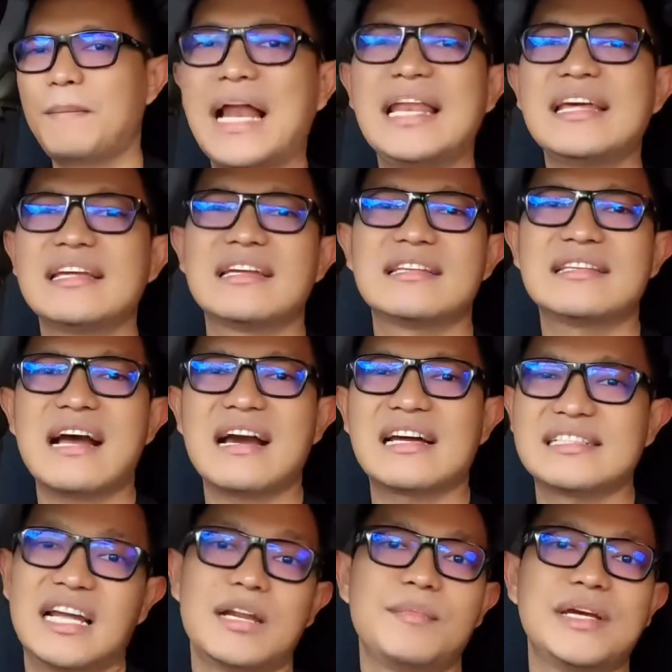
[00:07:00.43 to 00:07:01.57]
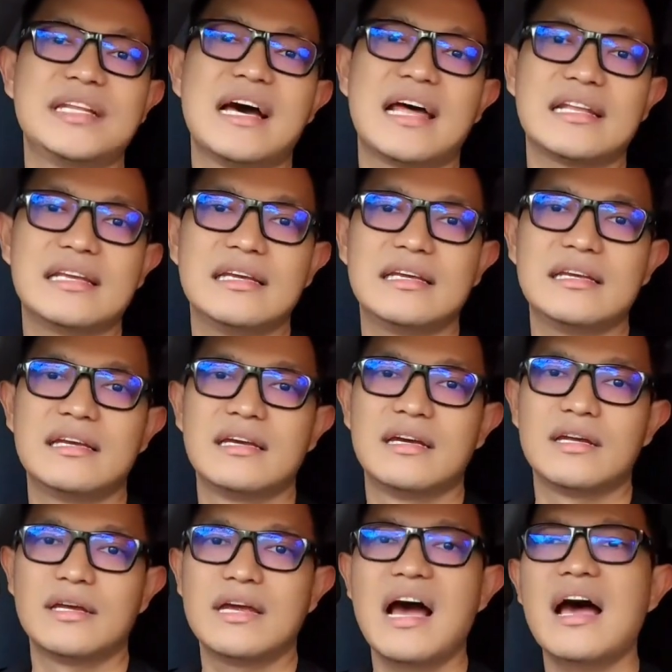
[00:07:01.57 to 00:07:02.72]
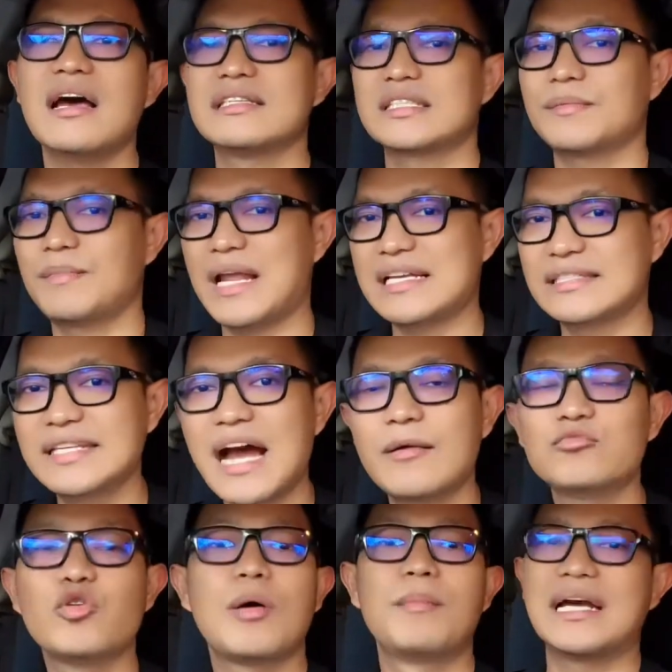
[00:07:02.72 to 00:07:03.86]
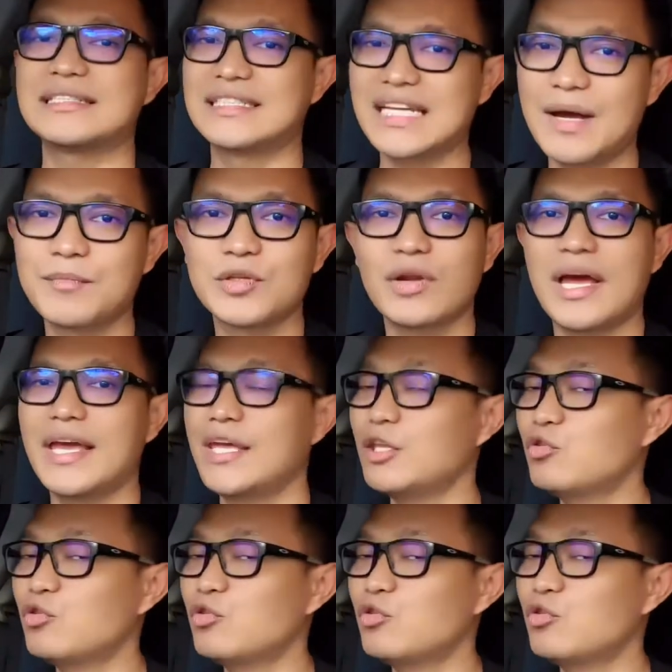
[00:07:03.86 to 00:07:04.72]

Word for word: paling kita kerja lebih dari ya 11 jam, 12 jam itulah.